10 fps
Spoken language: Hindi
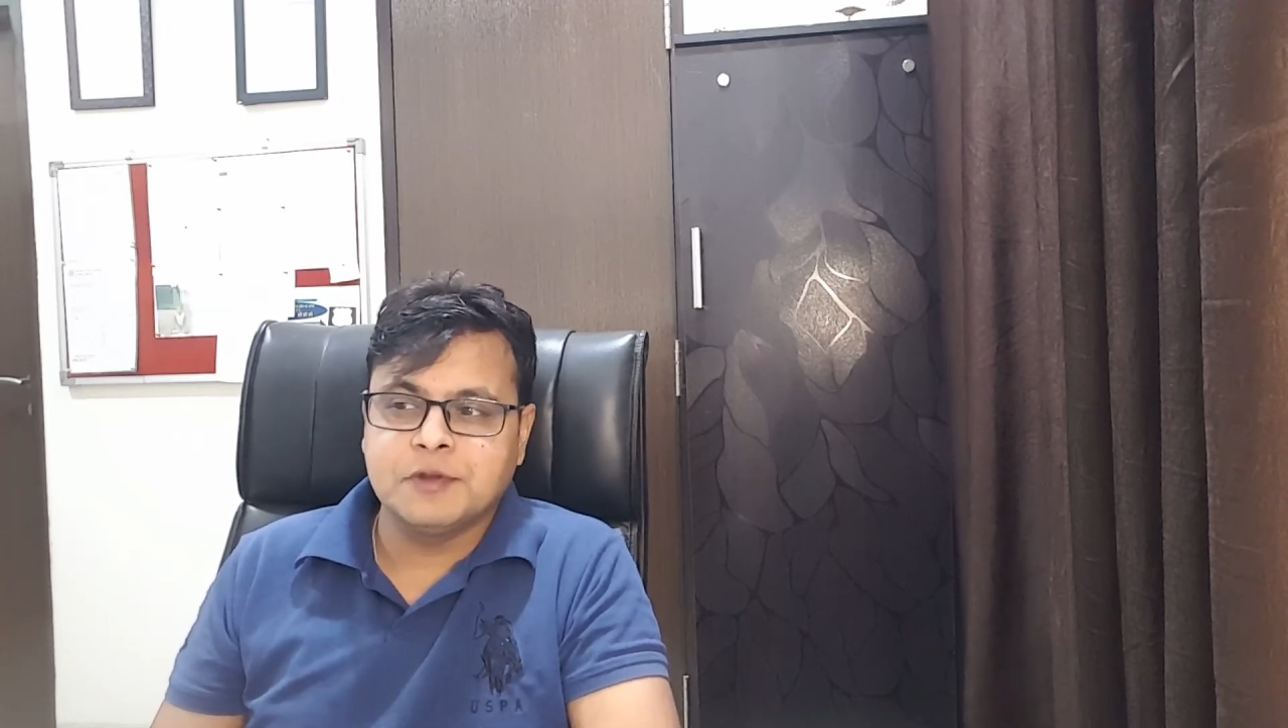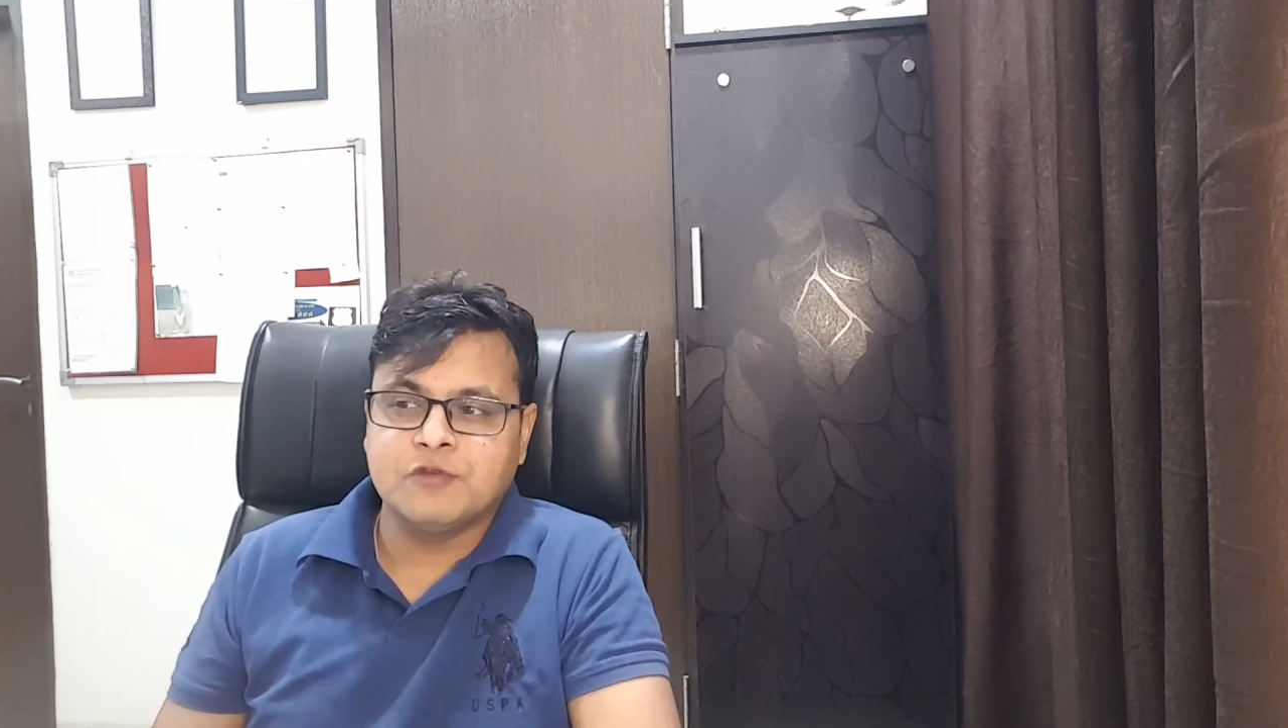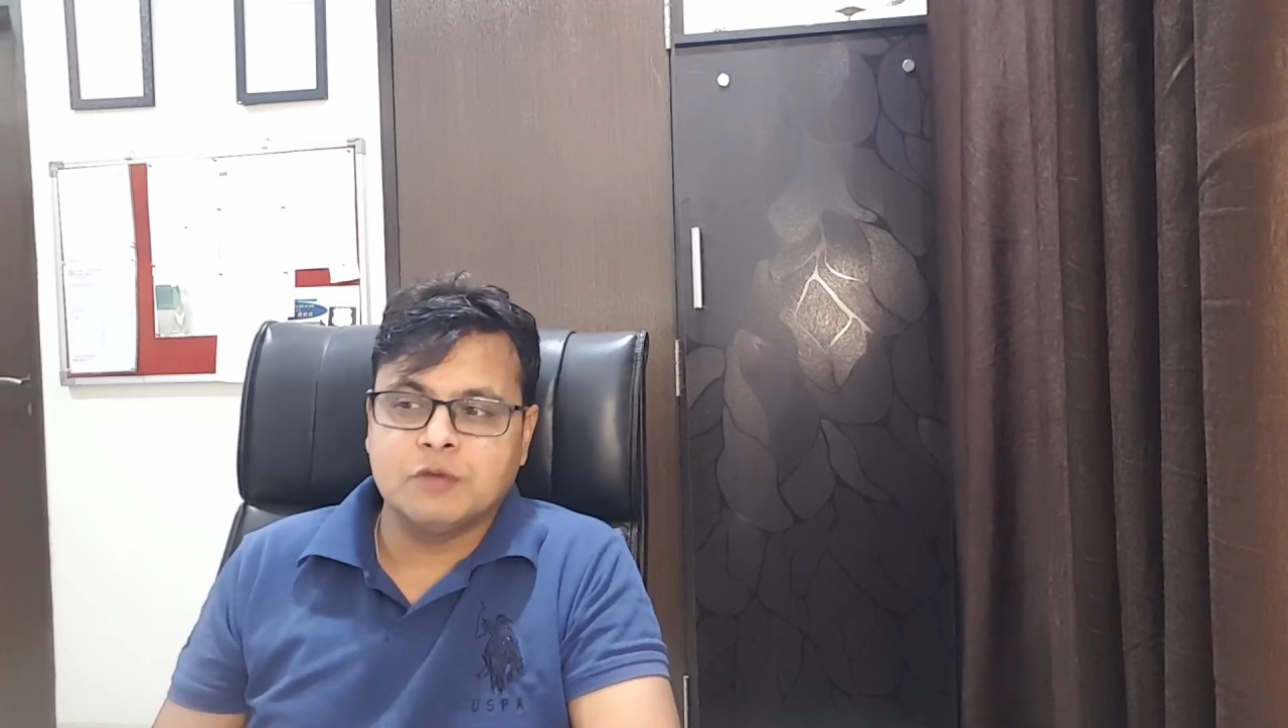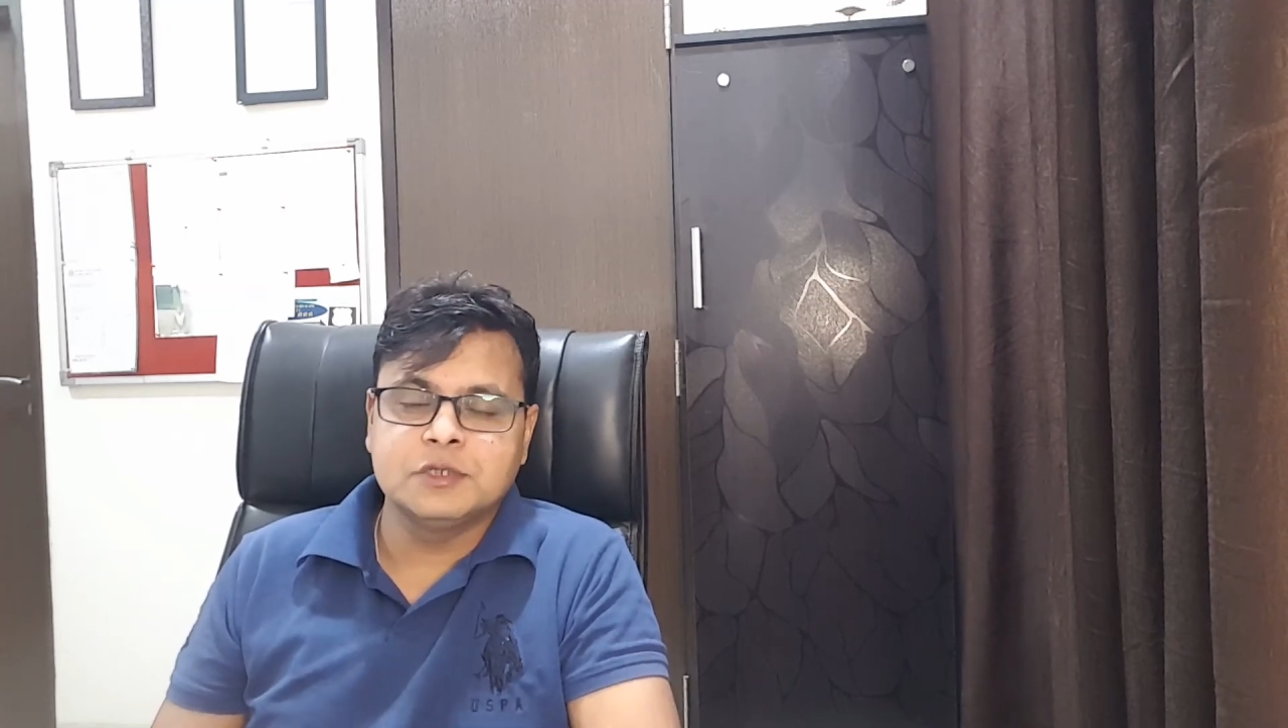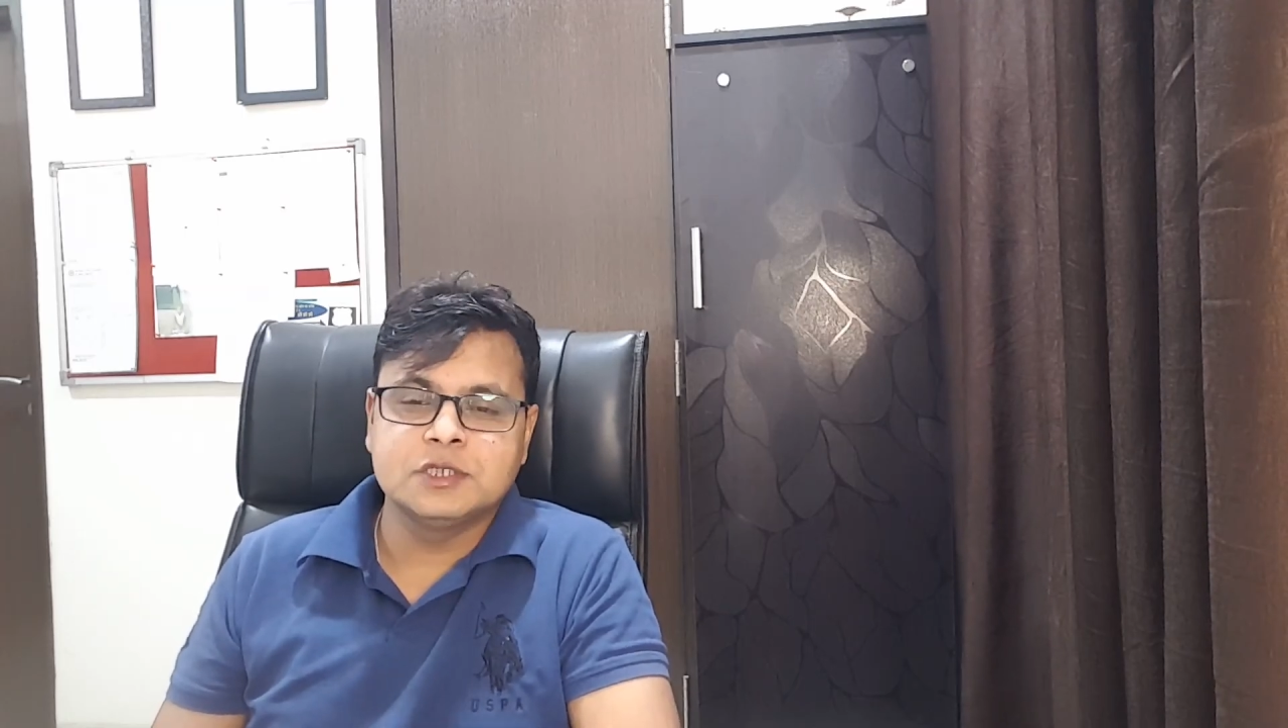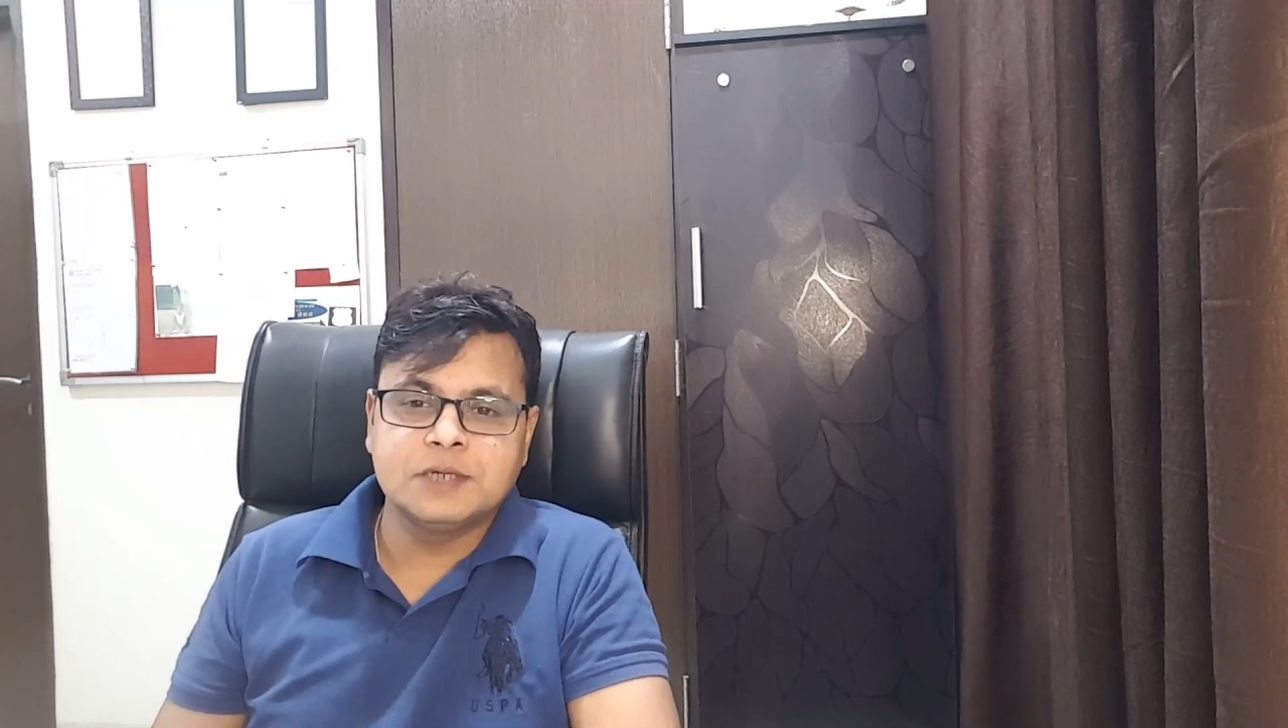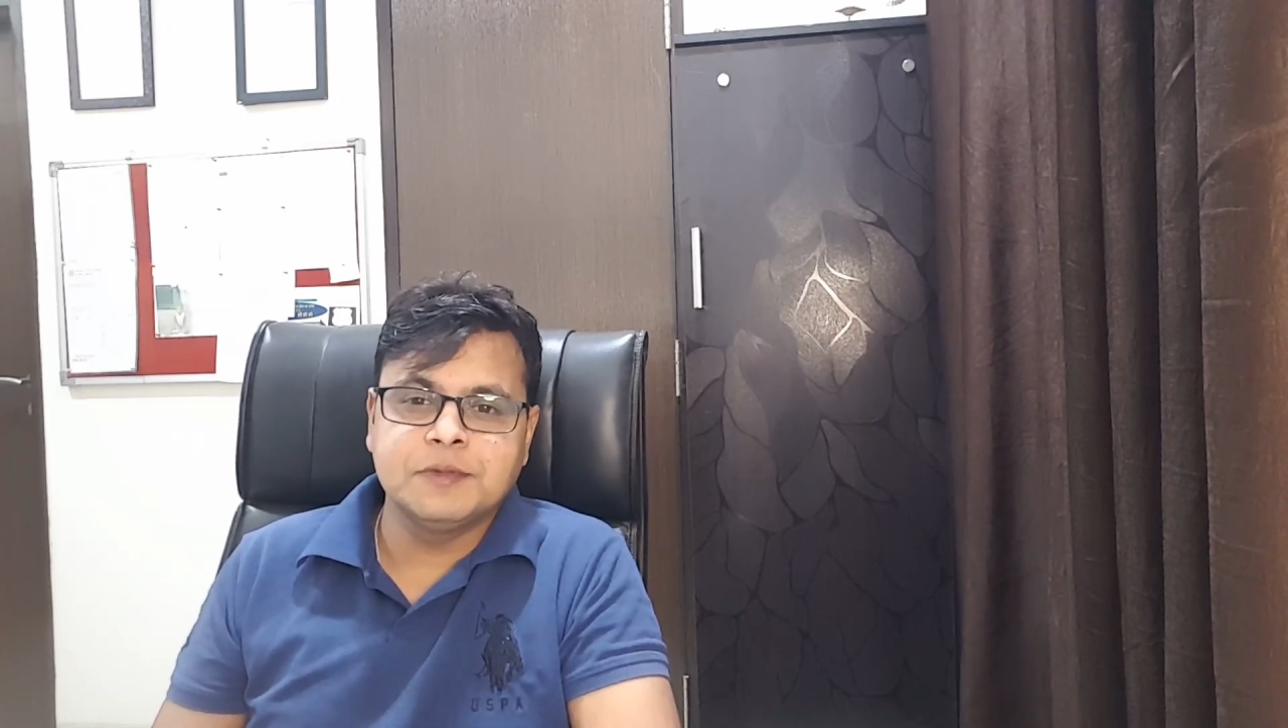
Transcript: परफॉर्मेंस शीट